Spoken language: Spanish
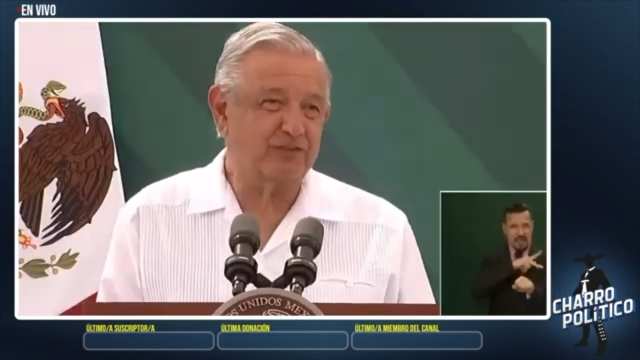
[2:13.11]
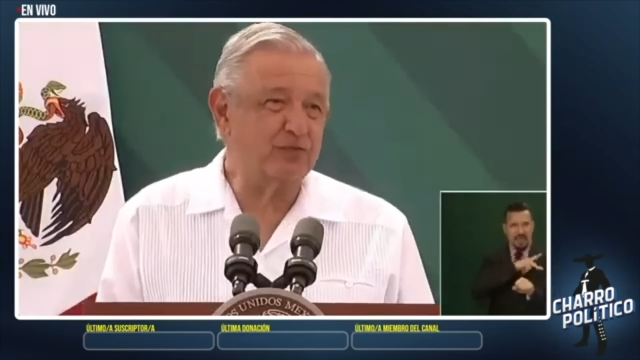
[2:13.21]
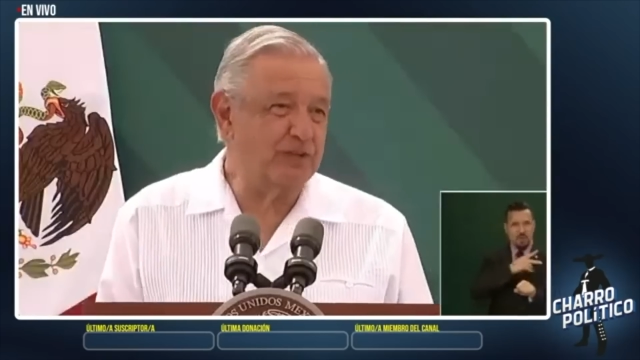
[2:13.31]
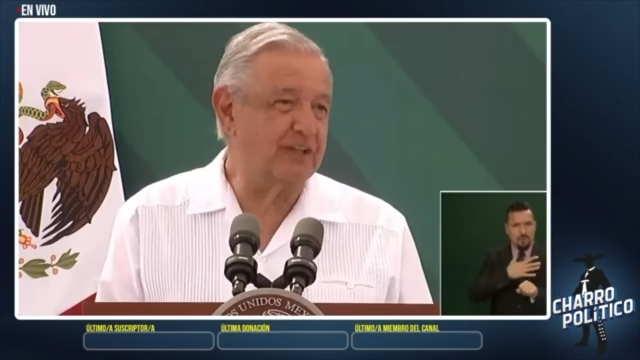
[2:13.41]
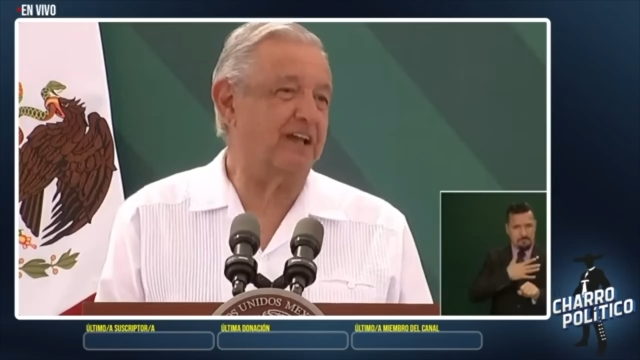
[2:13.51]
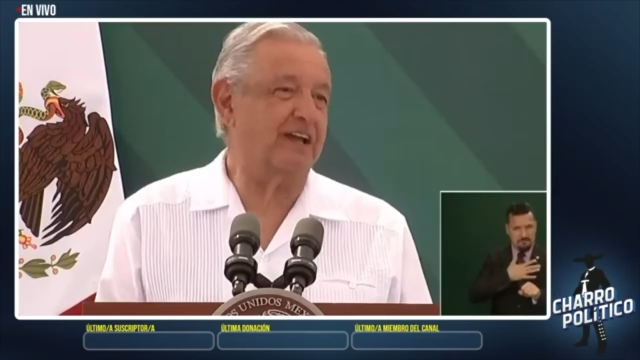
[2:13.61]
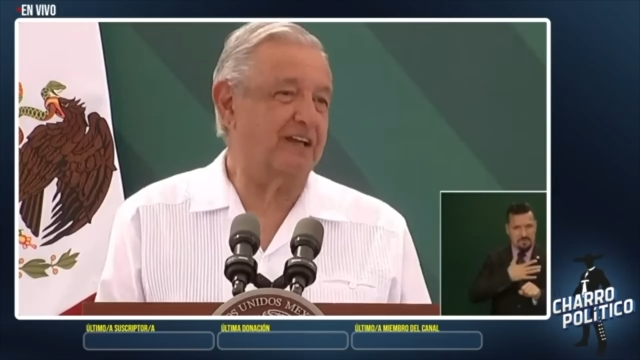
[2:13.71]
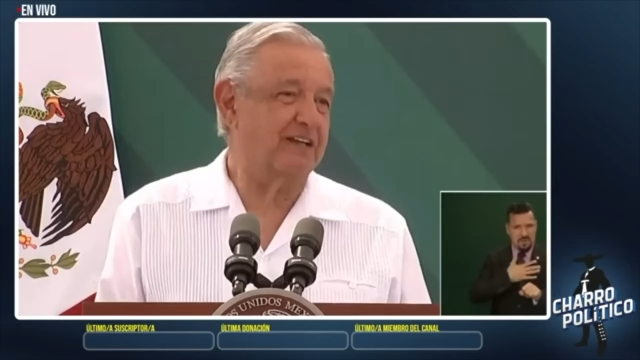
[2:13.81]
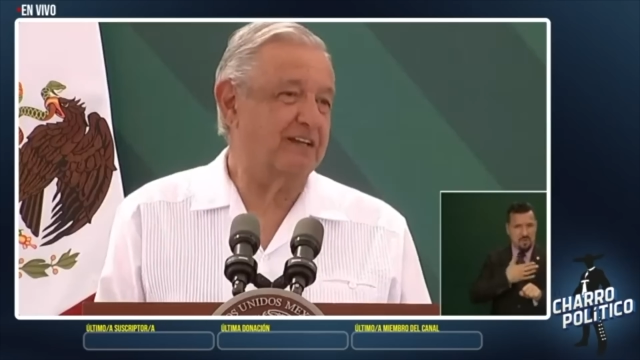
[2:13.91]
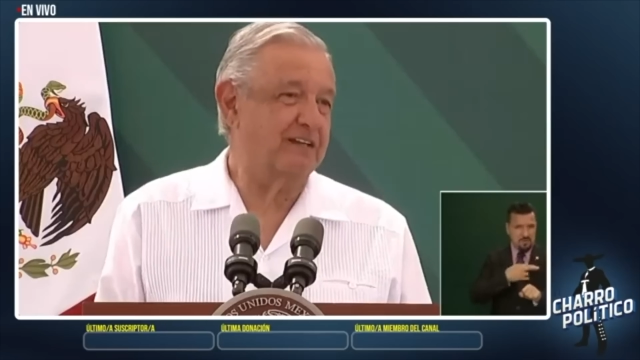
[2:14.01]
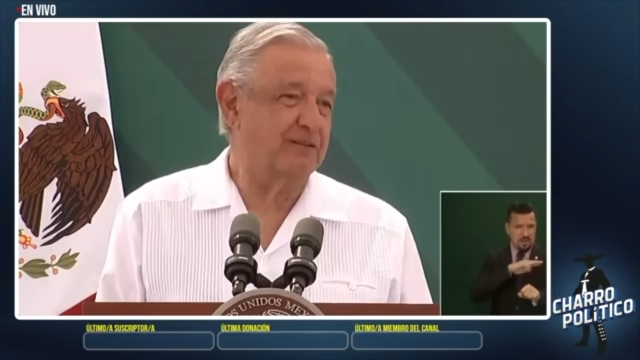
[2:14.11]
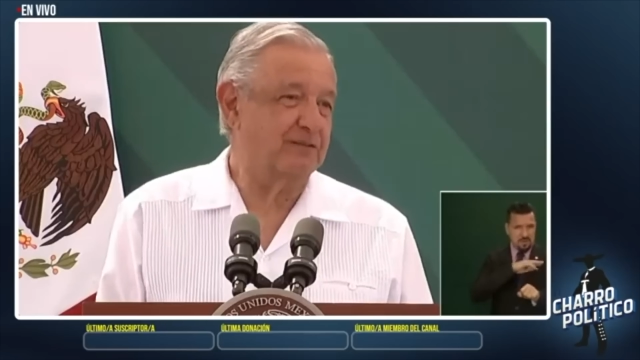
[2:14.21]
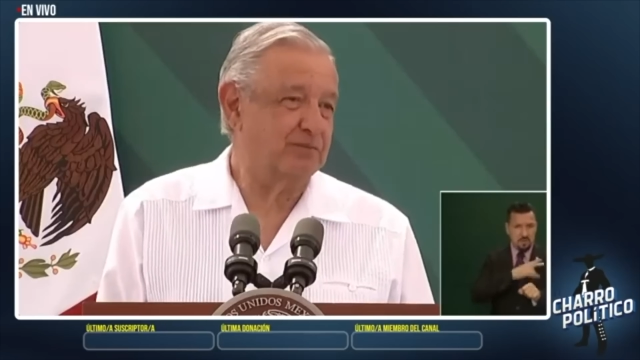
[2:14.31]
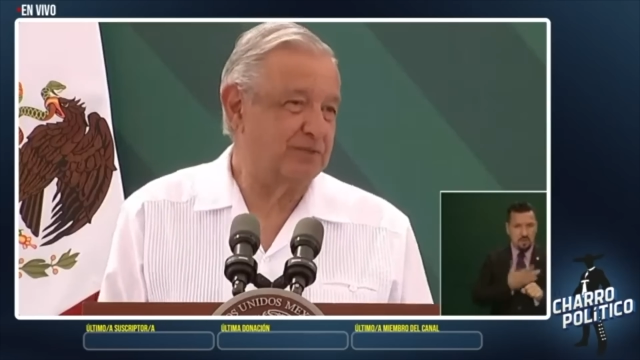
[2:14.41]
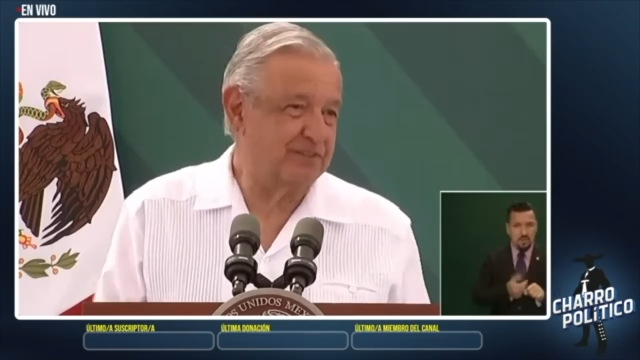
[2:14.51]
su hija,
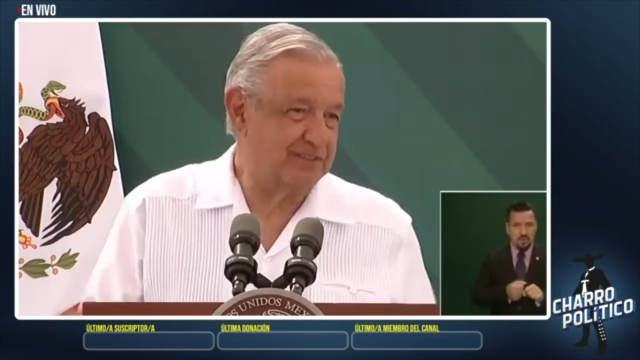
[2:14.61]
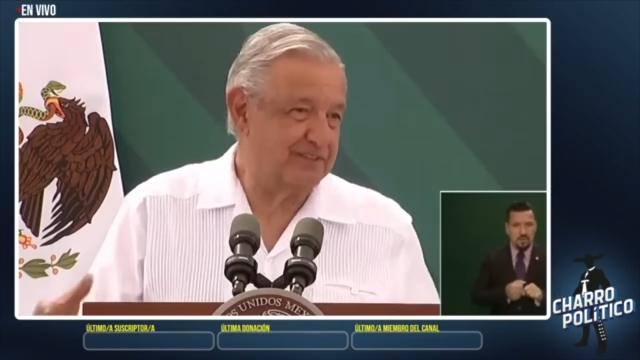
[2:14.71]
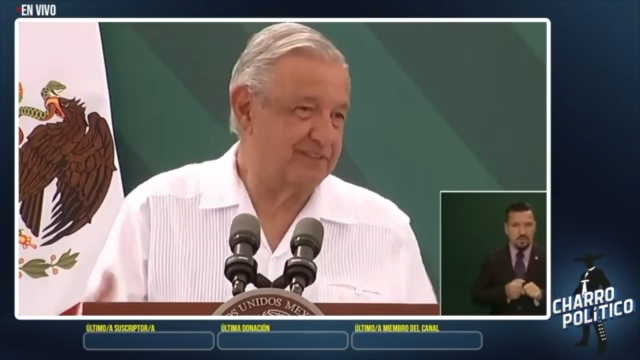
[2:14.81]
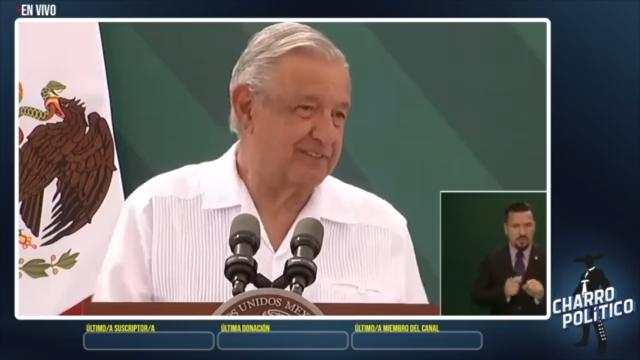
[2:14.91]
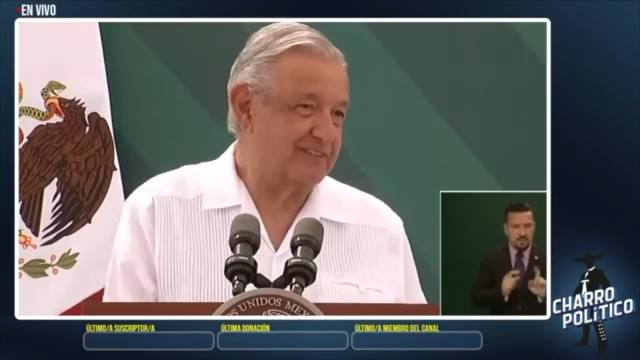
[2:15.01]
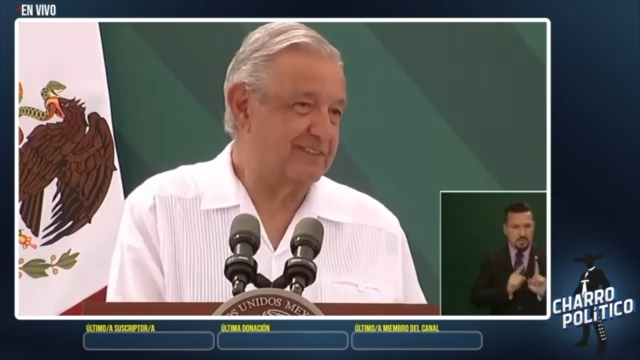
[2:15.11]
pues,